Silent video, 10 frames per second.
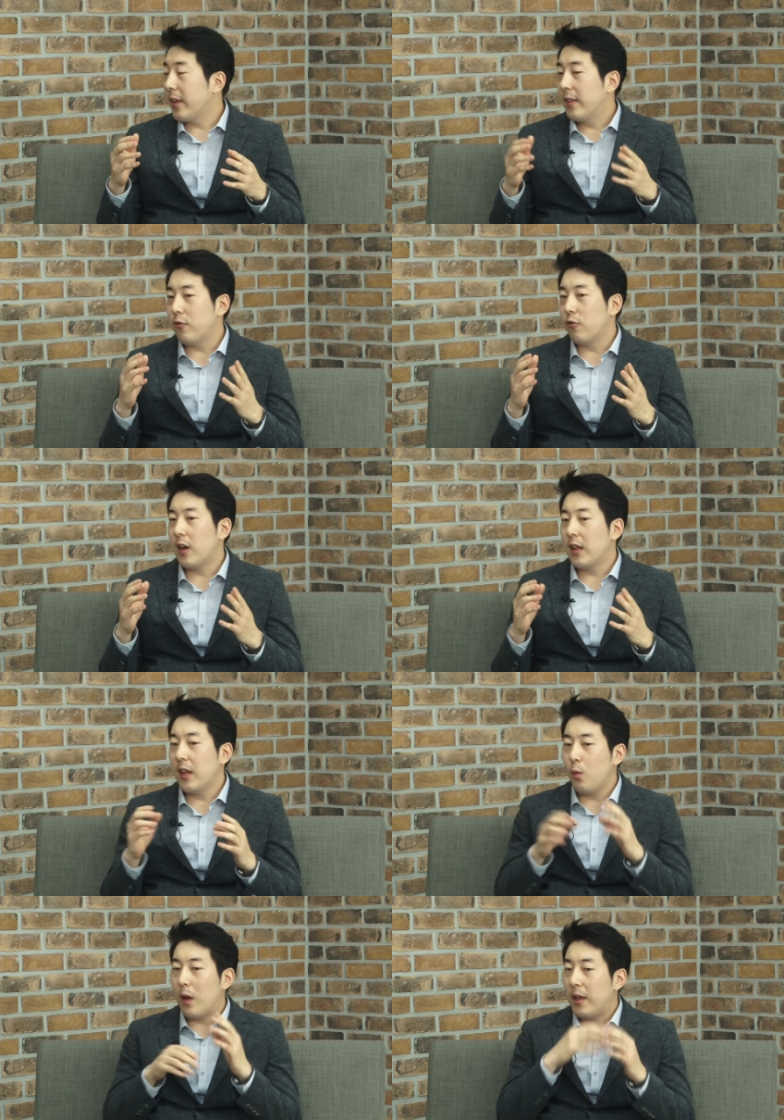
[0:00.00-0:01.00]

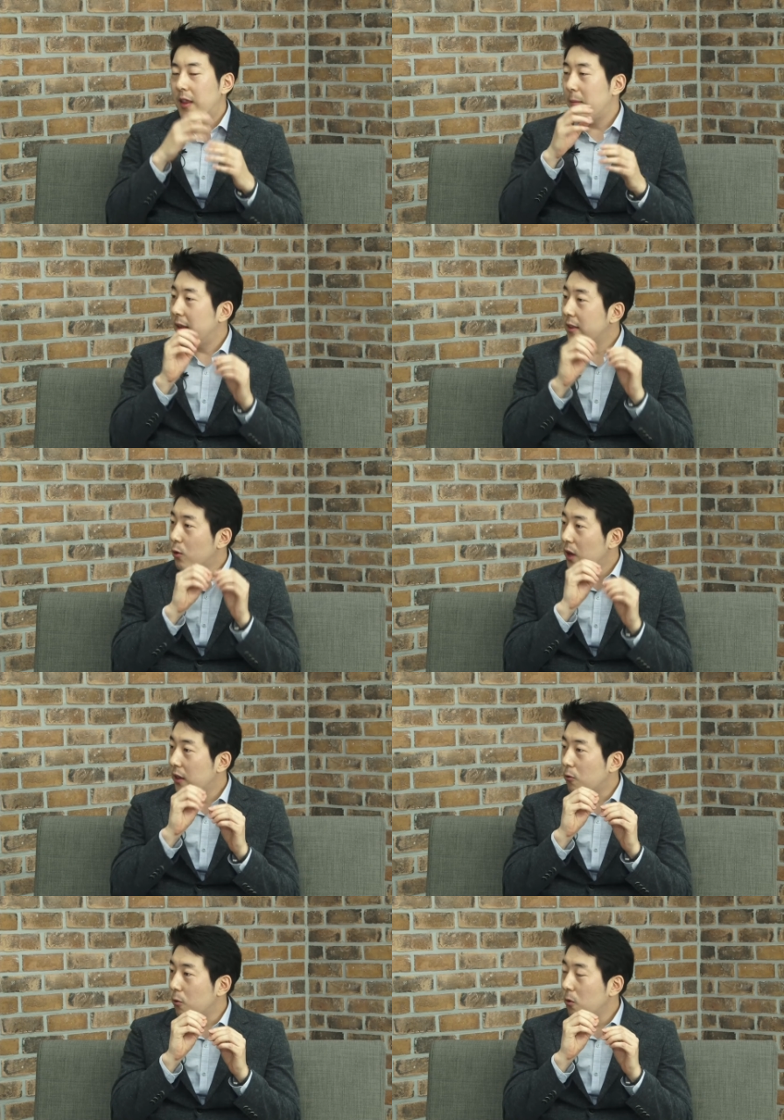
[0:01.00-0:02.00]
중간에 웹에 대한 패치도 해야
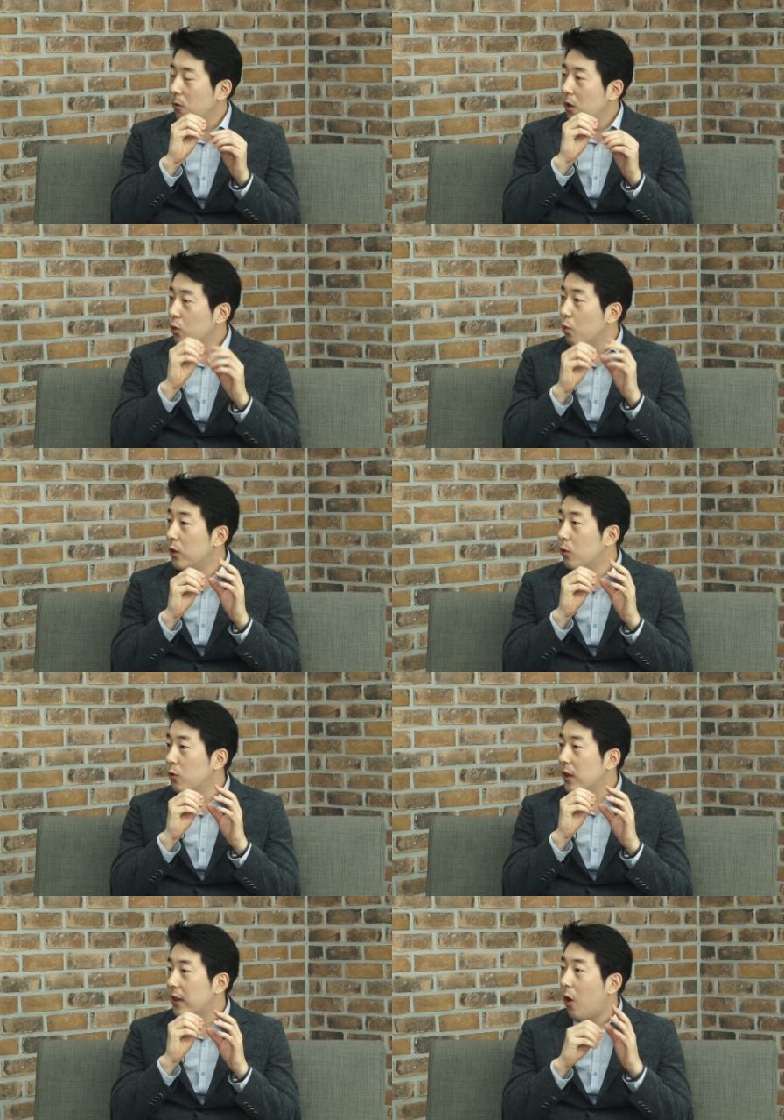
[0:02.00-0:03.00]
되고 또
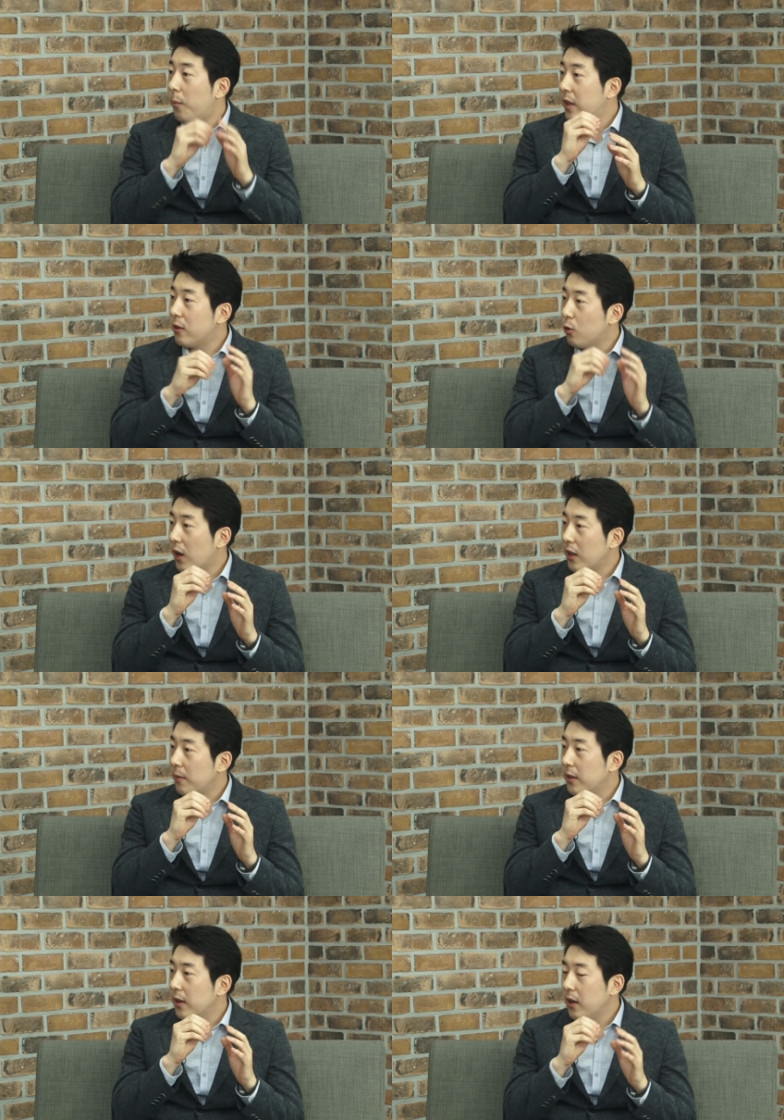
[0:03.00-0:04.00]
윈도우즈에 대한 업데이트도 하게
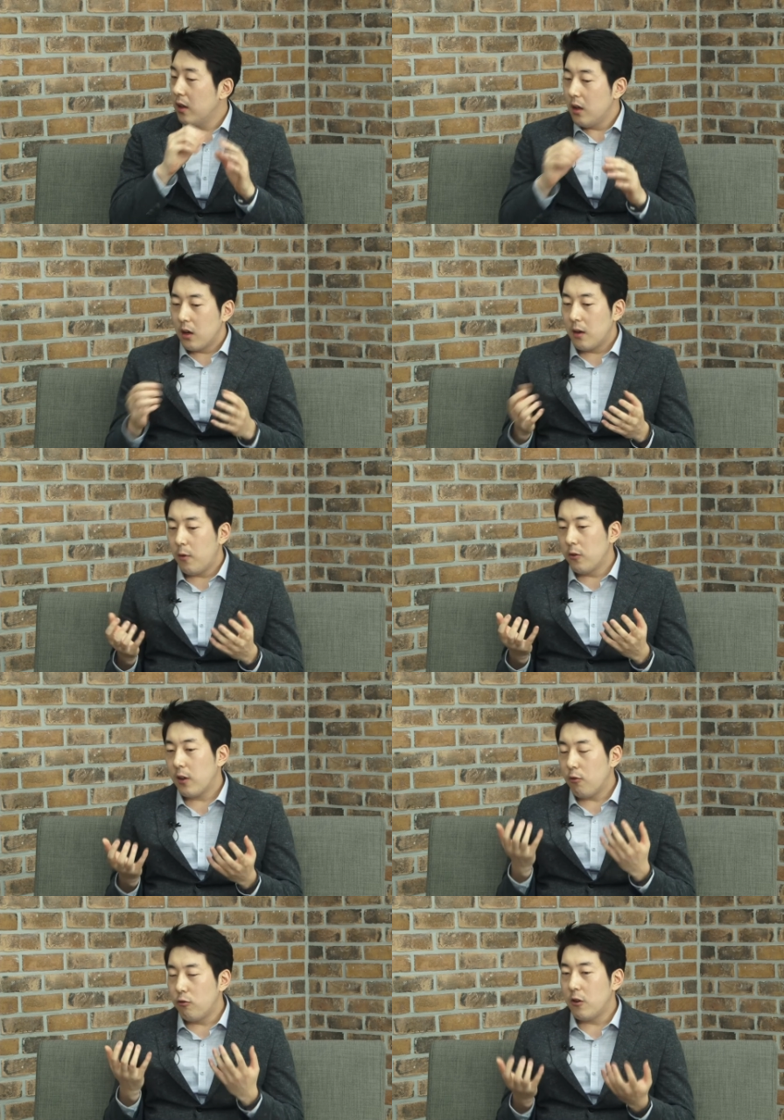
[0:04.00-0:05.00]
됩니다. 그럼 어느
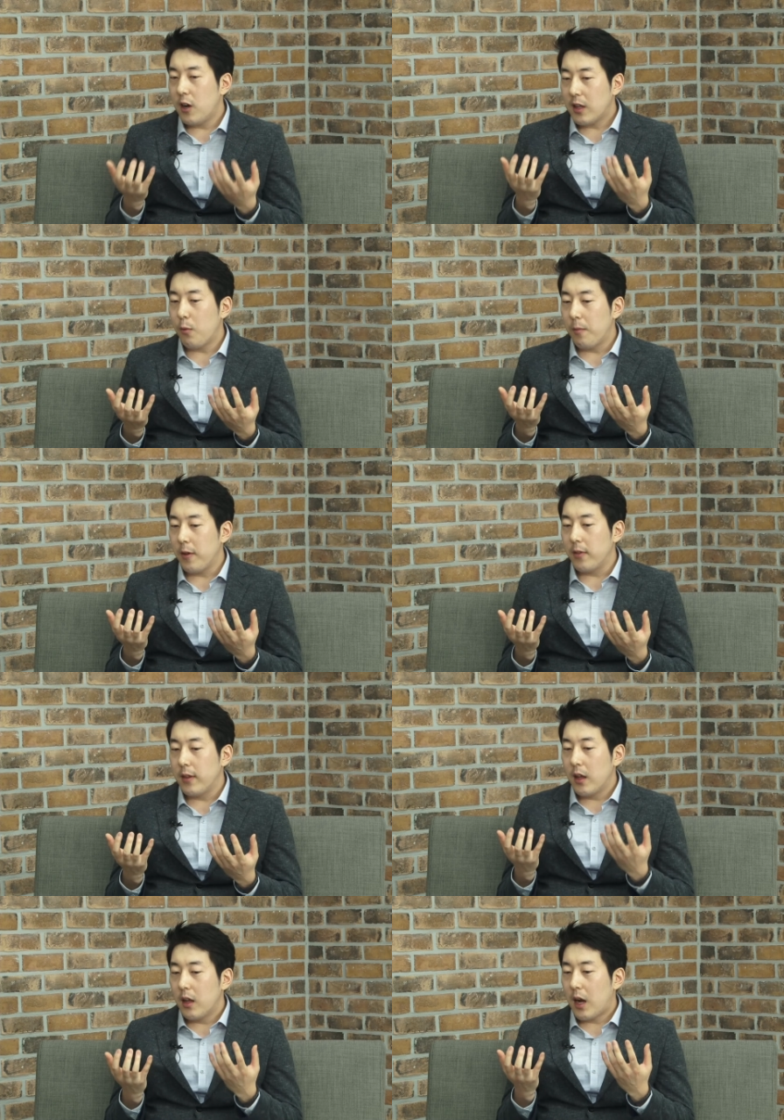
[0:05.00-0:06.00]
정도 운영을 하다 보면
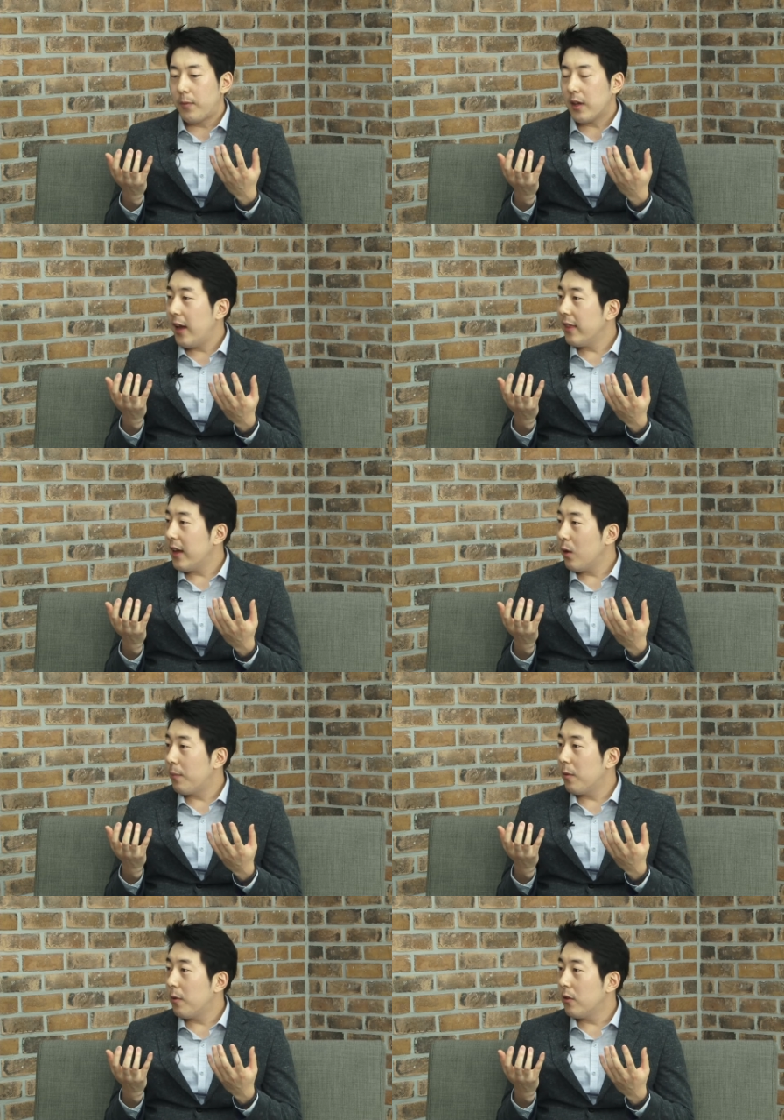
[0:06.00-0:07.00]
갑자기 하나의
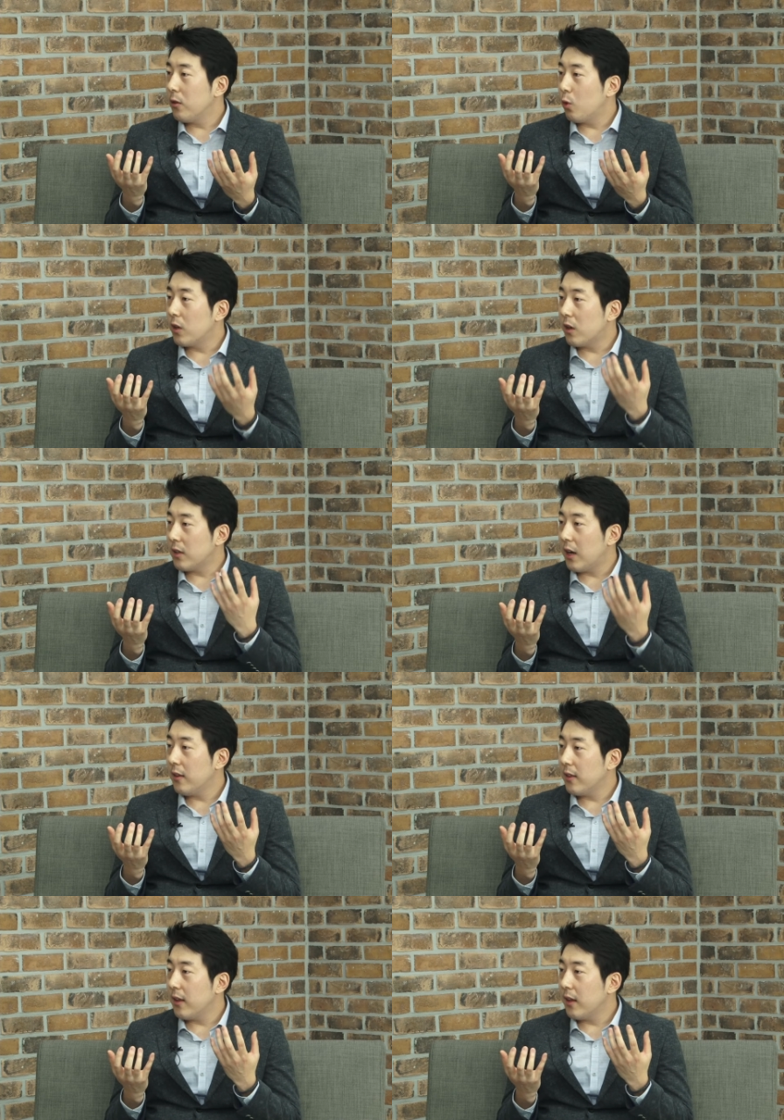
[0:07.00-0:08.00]
웹서버는 동작을 잘
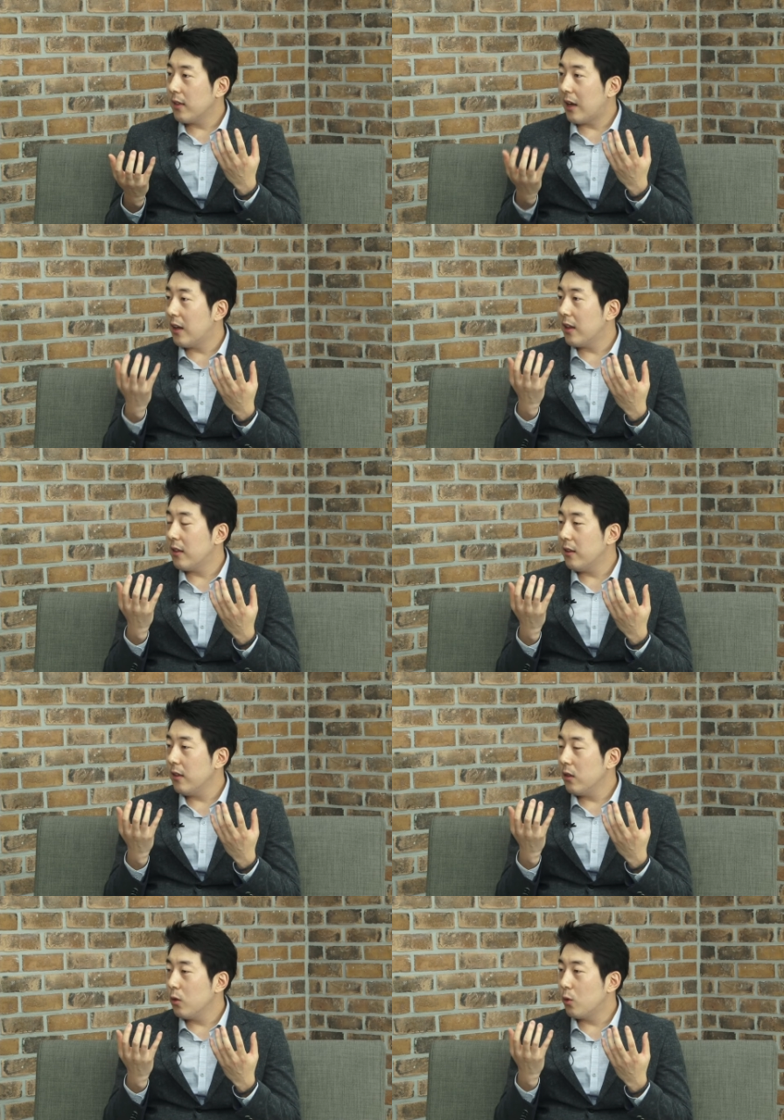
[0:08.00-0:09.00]
하는데 다른 하나는
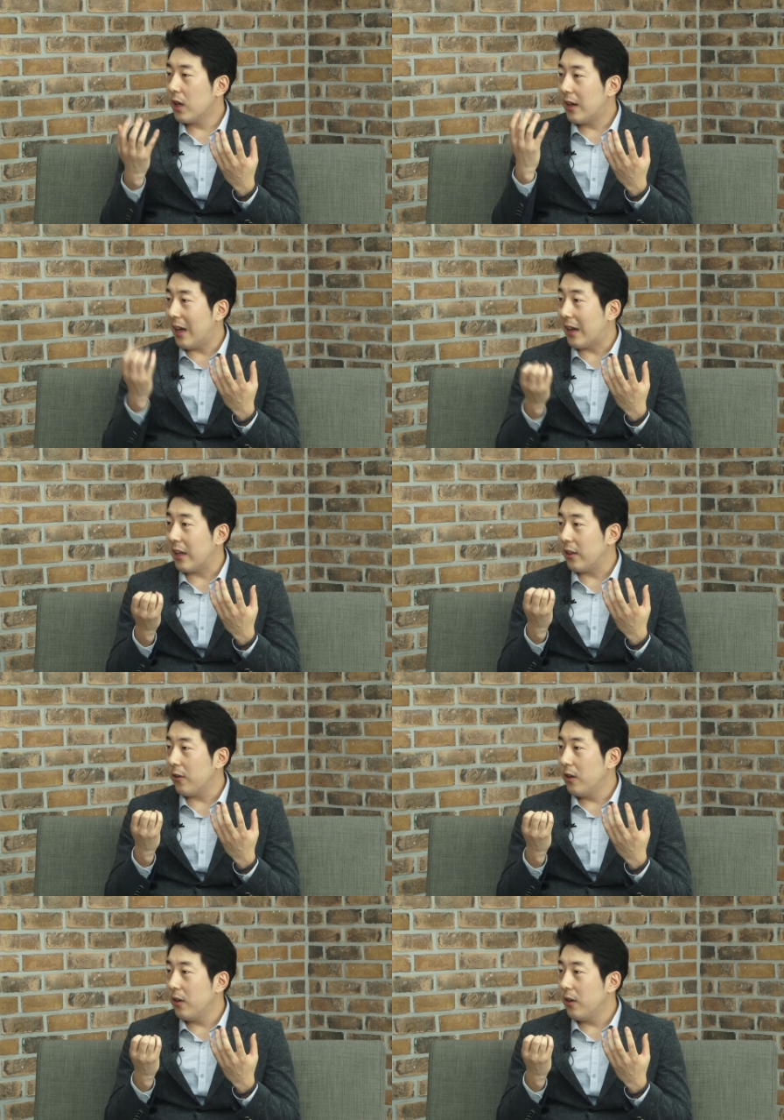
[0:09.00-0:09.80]
동작하지 않게 돼요.